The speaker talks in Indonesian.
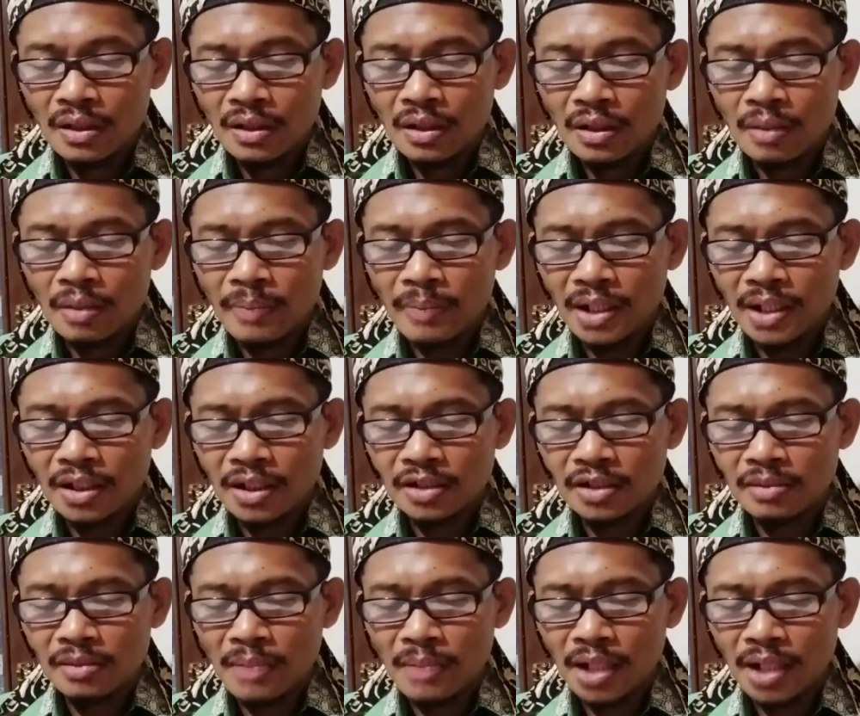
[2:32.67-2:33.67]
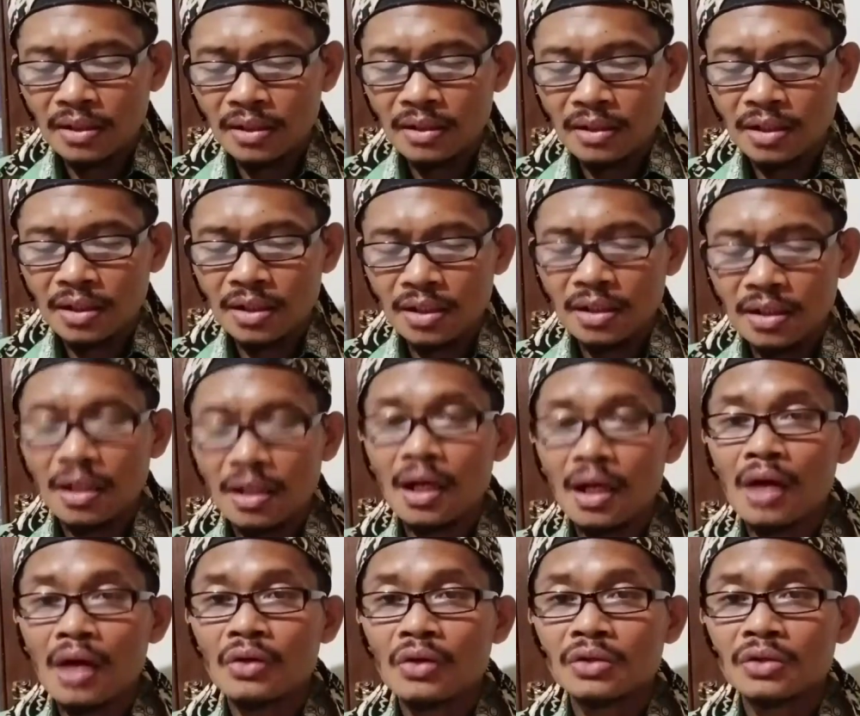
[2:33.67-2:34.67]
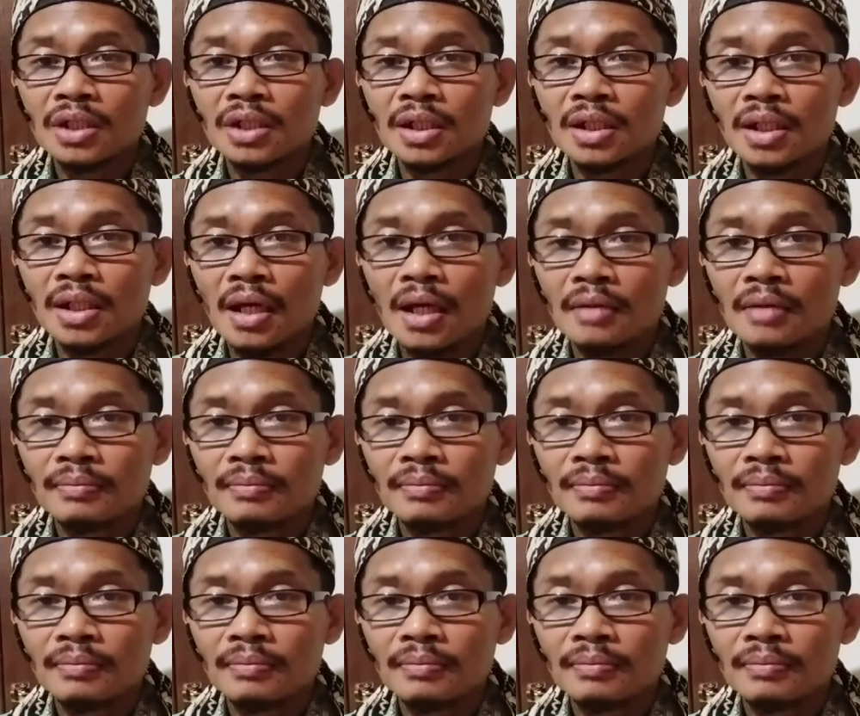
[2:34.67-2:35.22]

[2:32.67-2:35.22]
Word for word: kepada jemaat di Laodikia